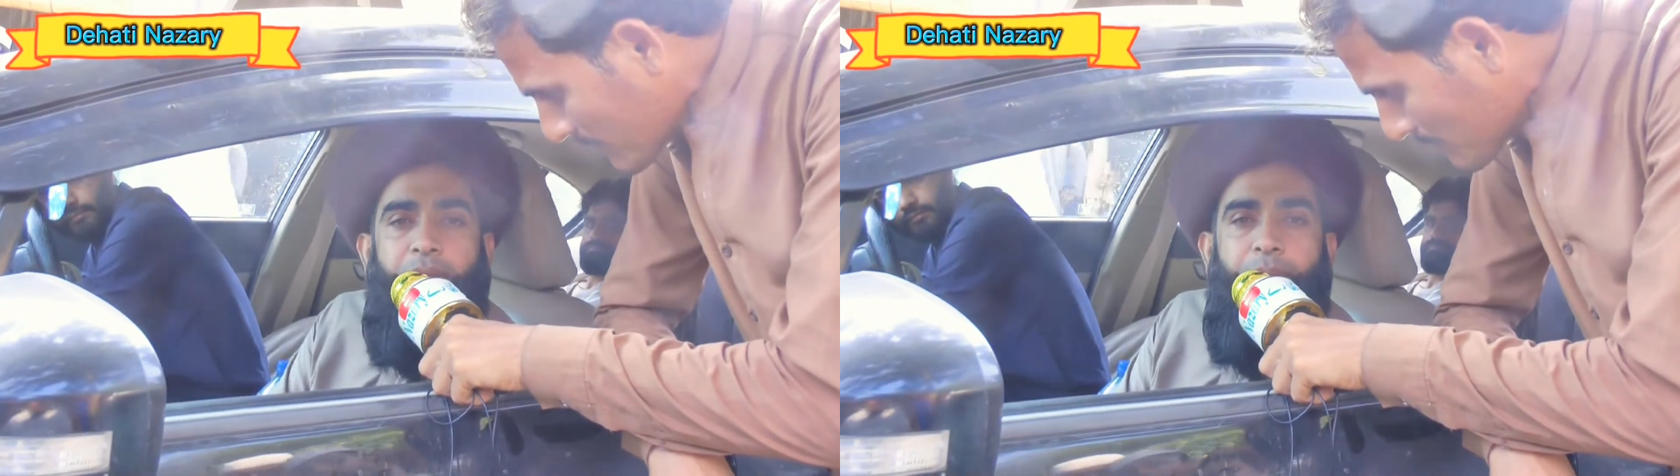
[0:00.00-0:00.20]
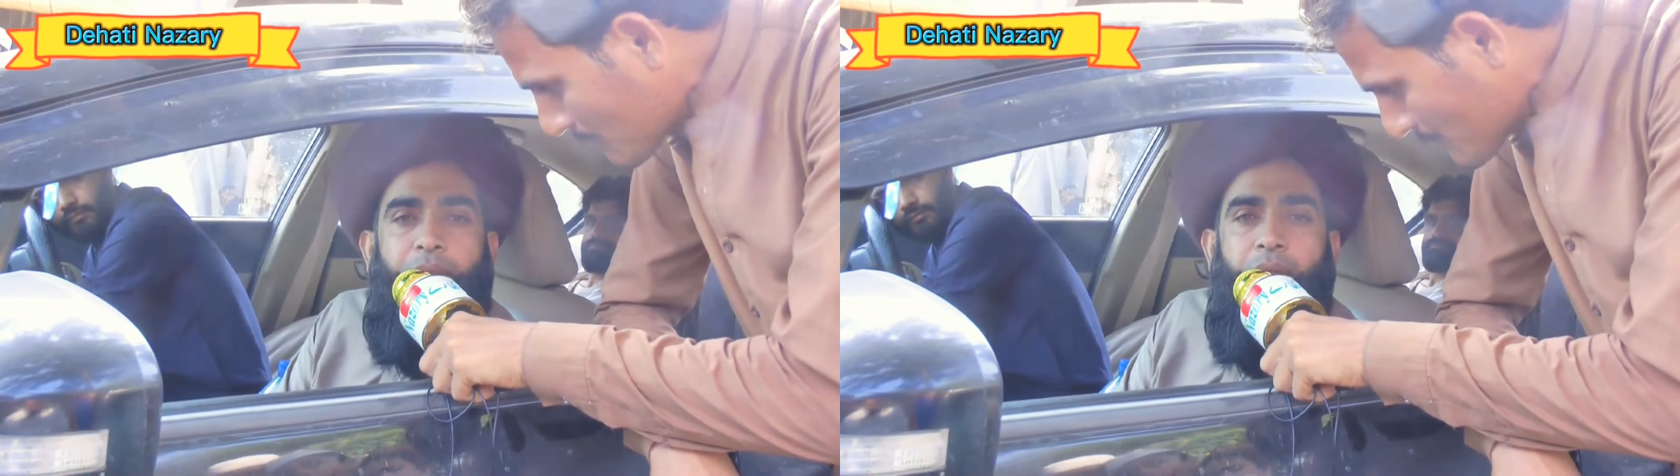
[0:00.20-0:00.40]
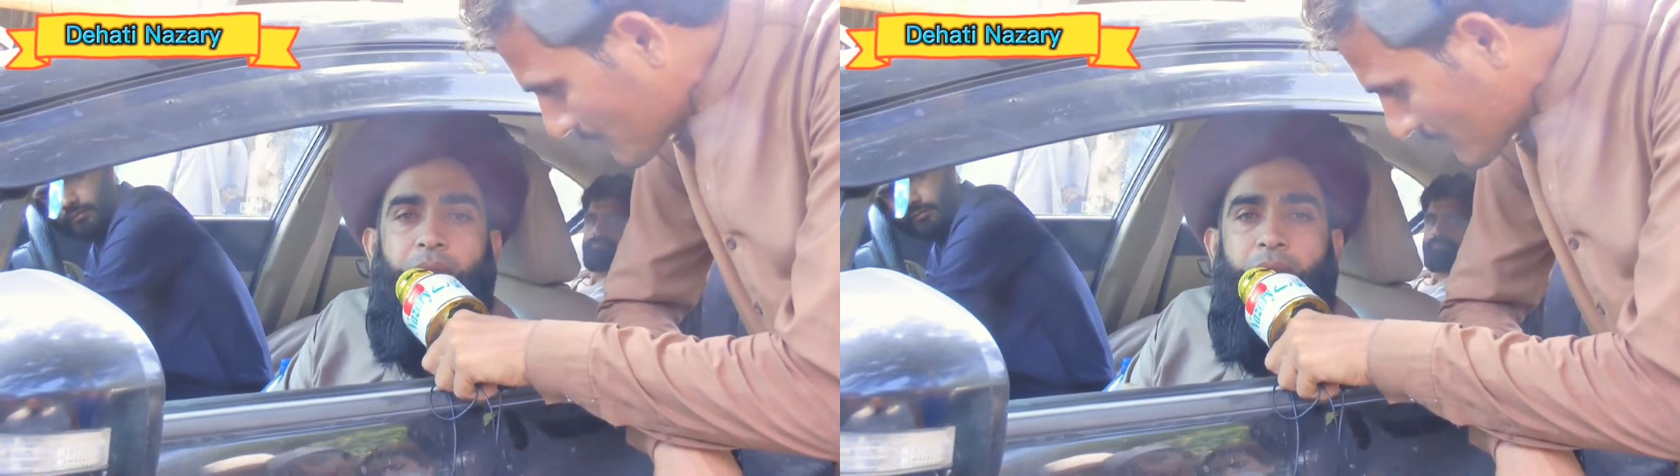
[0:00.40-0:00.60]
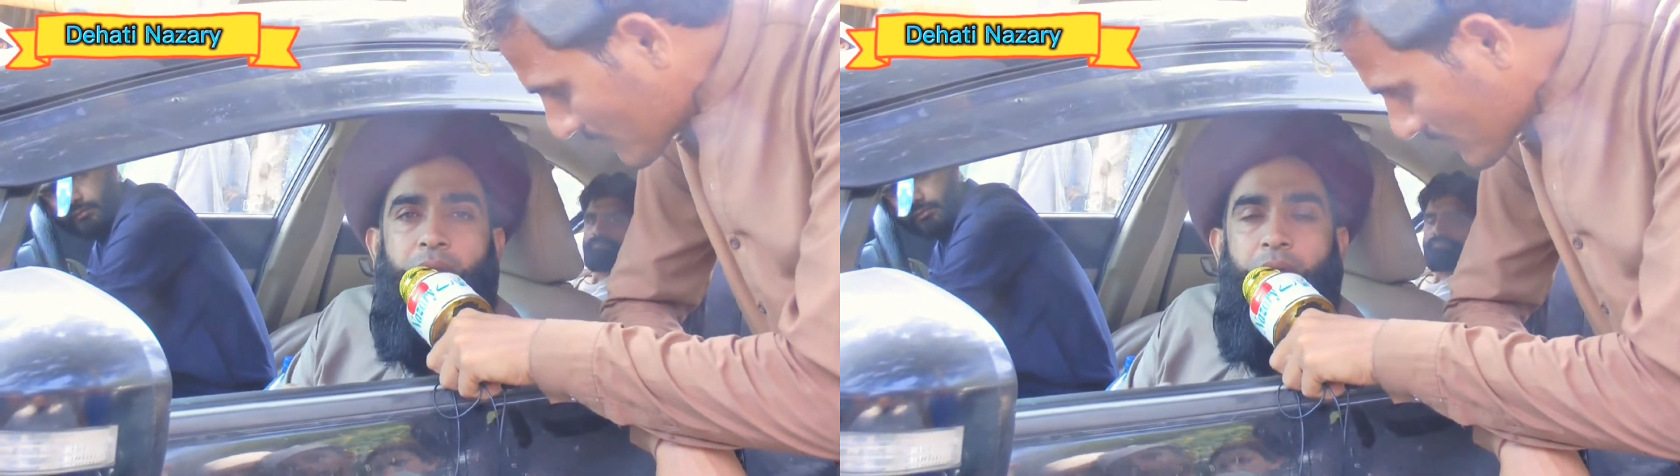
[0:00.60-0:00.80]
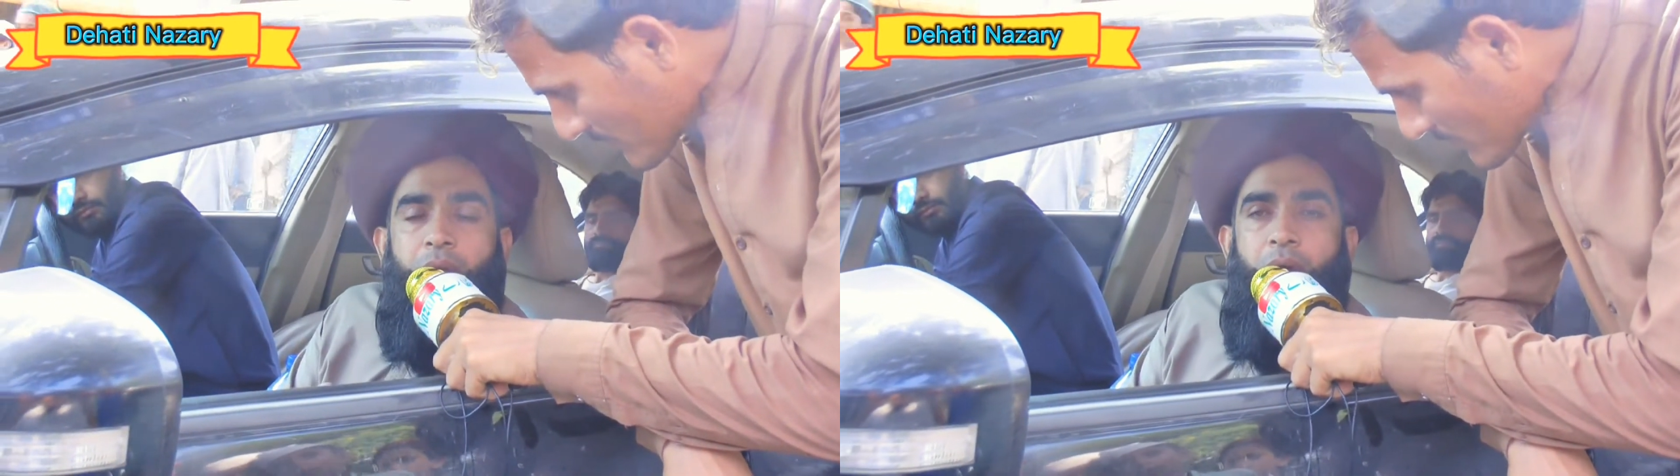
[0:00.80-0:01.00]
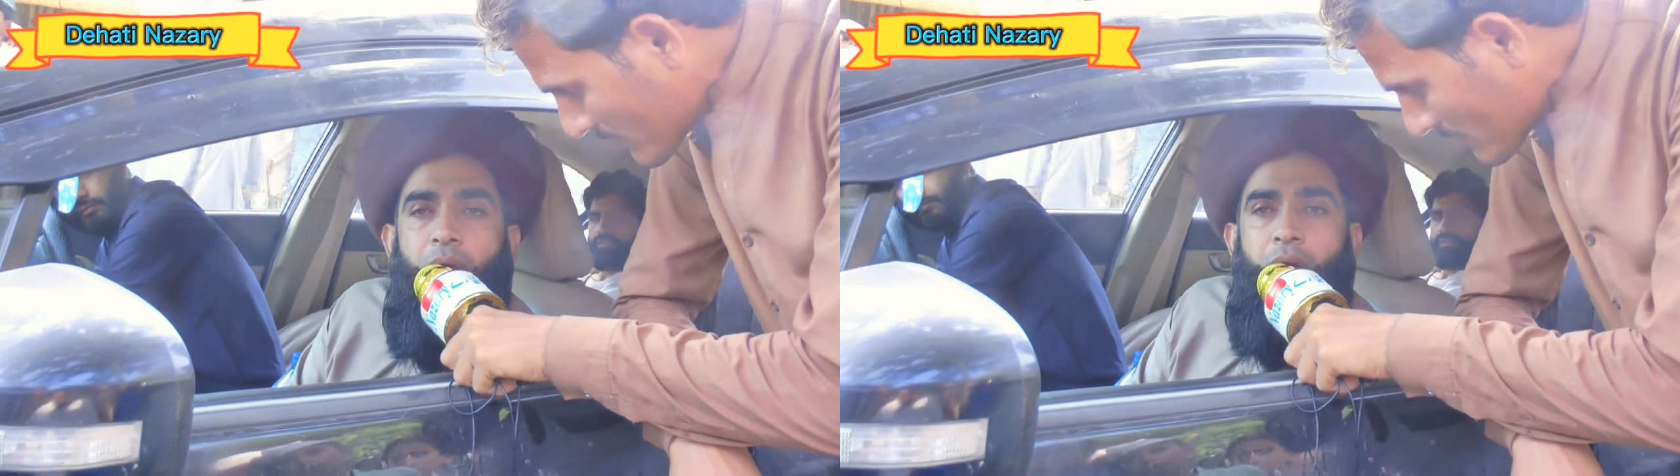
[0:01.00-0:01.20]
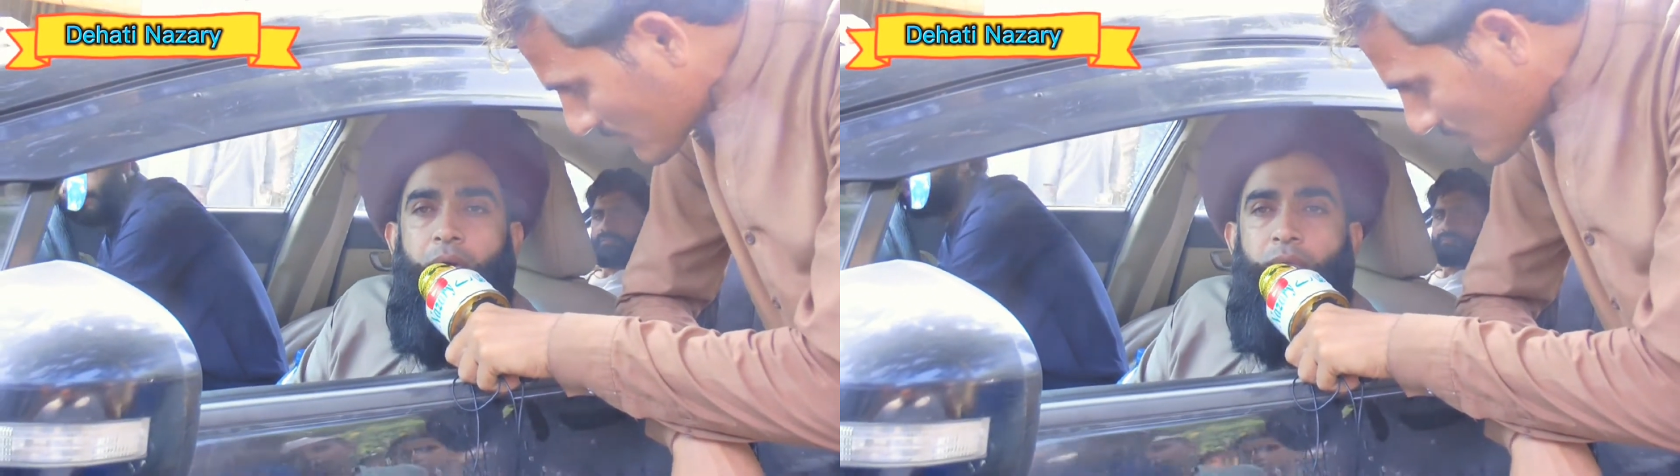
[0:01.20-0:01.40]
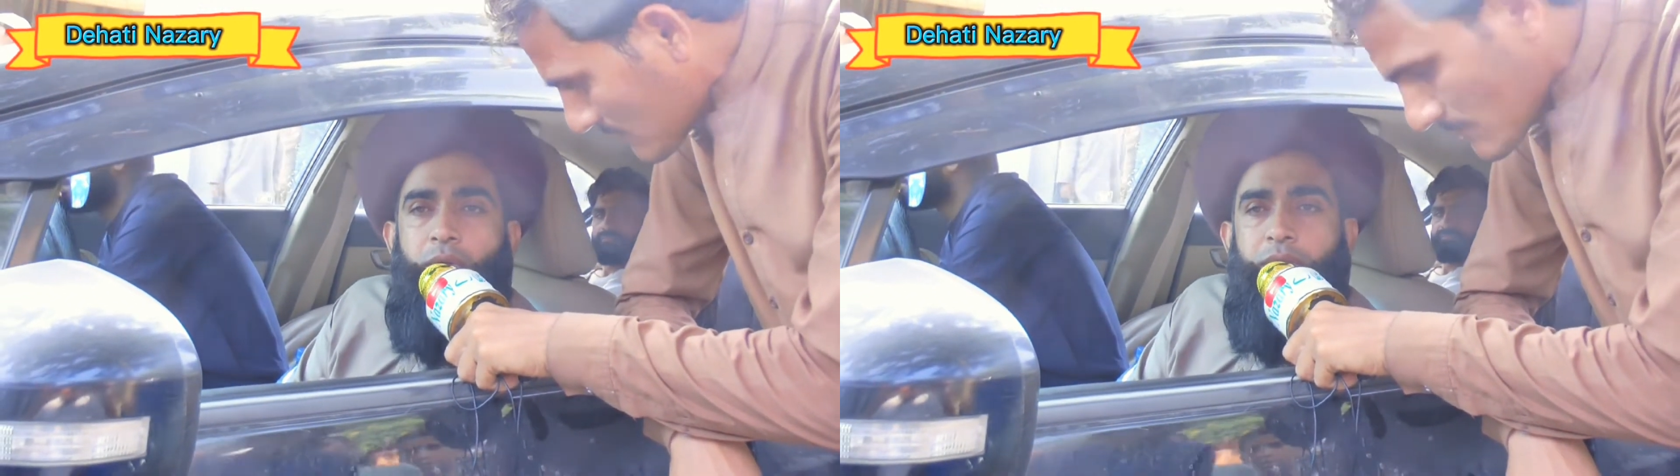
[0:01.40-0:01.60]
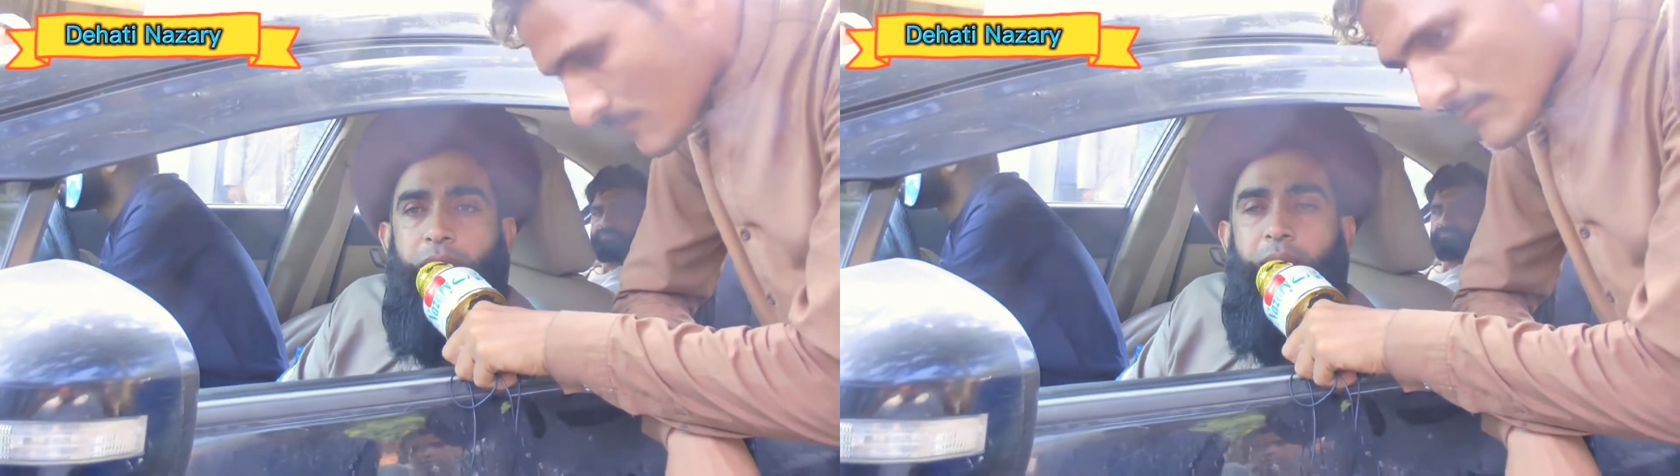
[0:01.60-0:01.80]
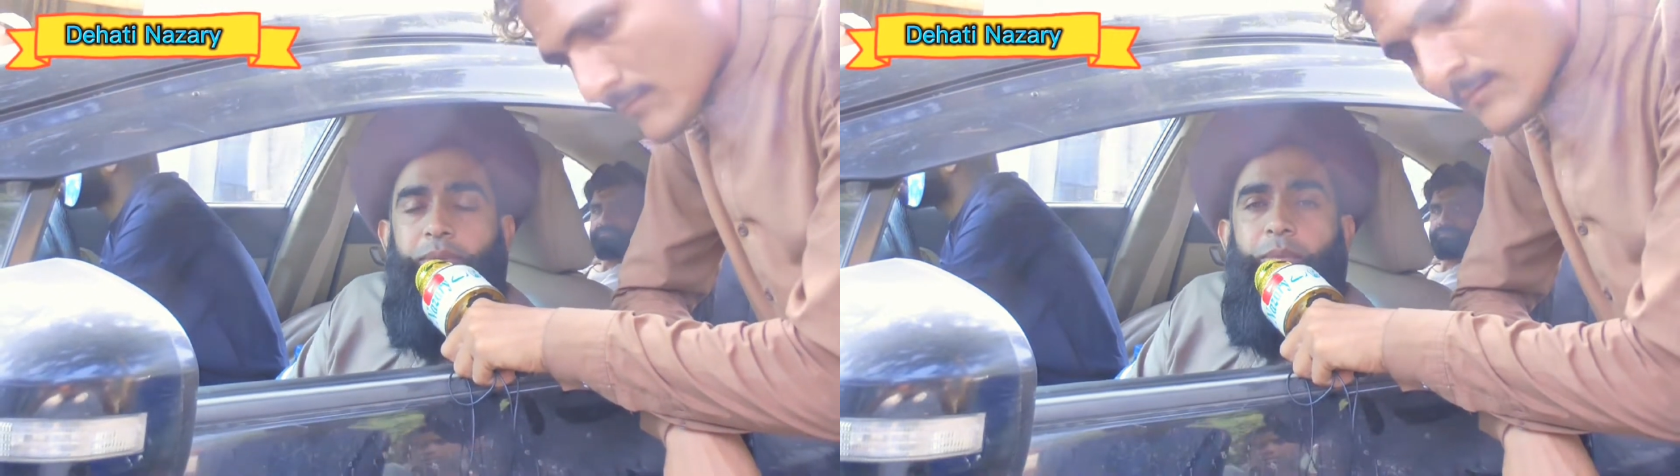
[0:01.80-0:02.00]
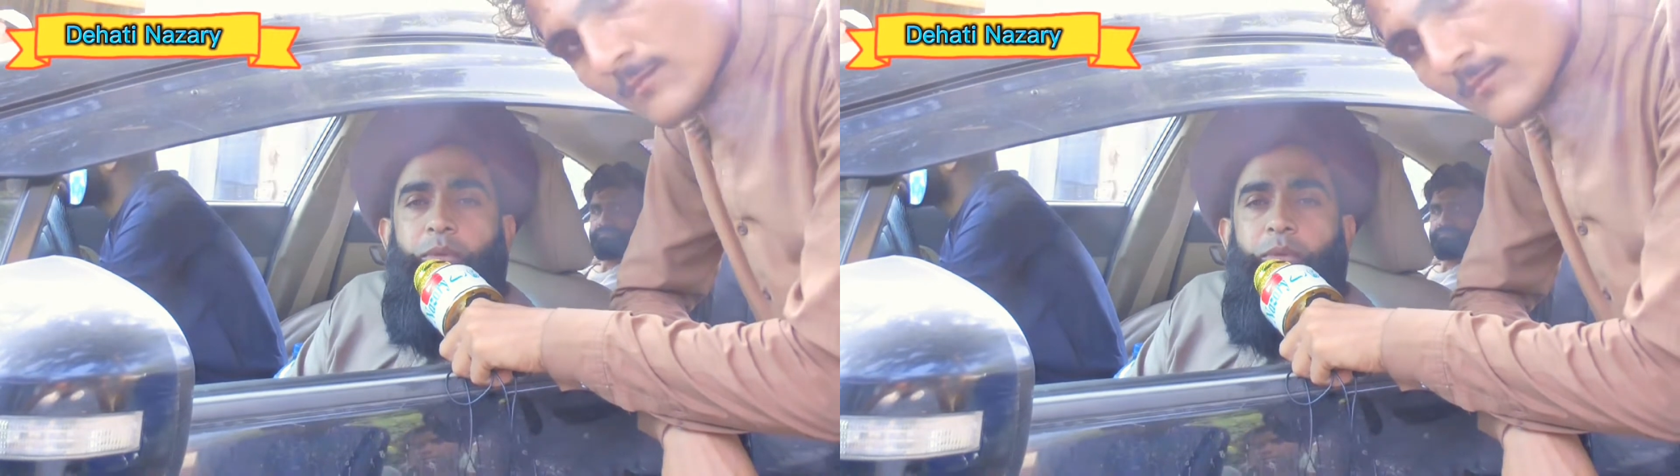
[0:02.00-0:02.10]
सामने हैं वो सैलाब से